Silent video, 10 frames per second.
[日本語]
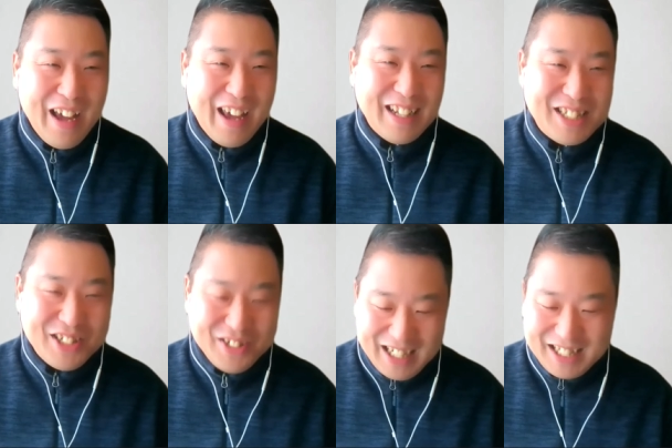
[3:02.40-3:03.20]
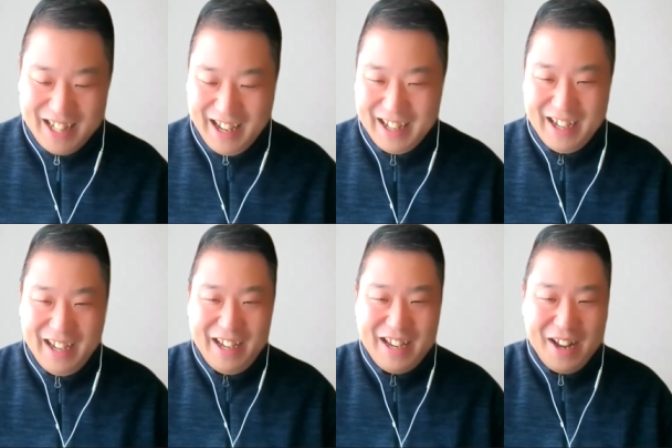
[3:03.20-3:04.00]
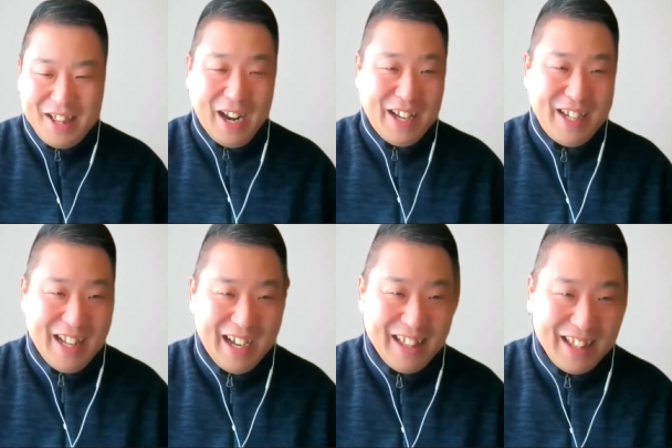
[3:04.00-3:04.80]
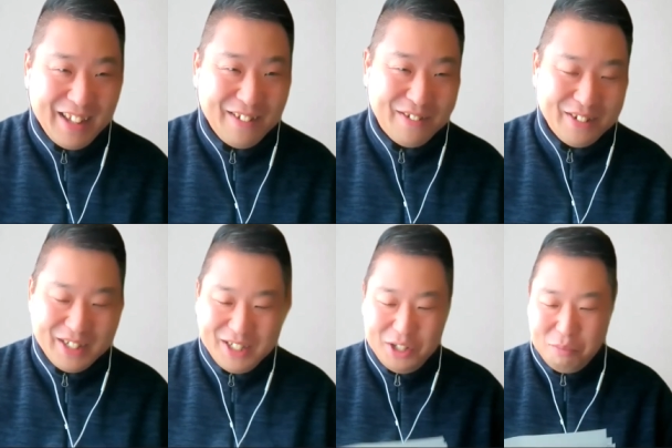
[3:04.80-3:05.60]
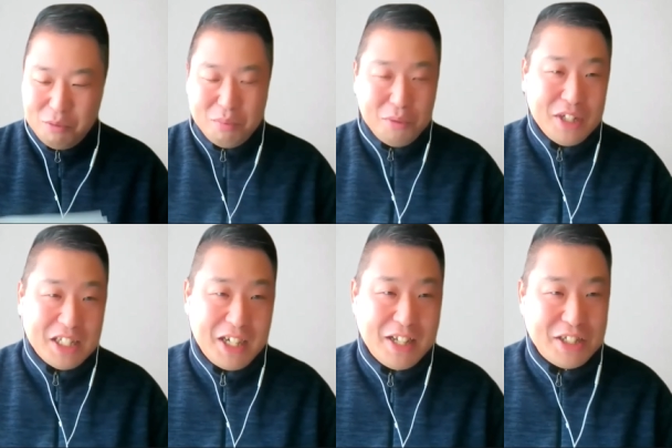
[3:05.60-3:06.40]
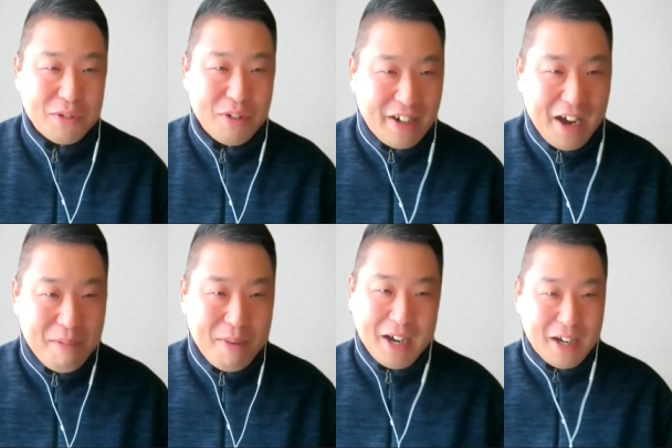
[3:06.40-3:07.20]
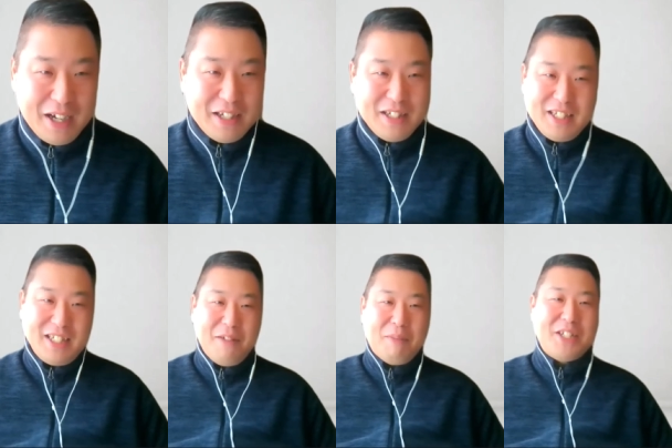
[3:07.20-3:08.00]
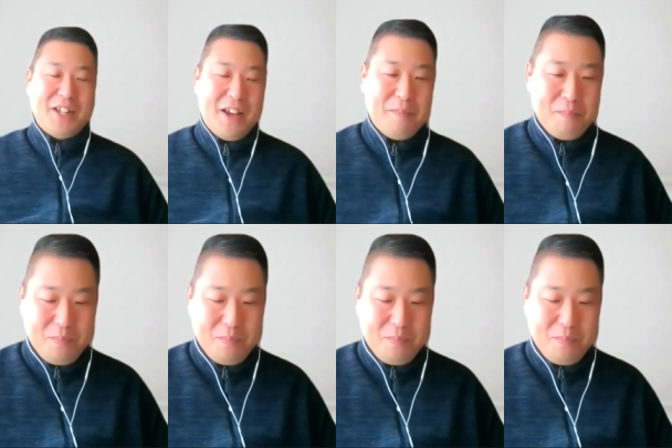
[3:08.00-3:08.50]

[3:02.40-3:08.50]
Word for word: 編集なしでやれたらいいなっていう、ちょっと無謀なチャレンジを1回目からしてまして、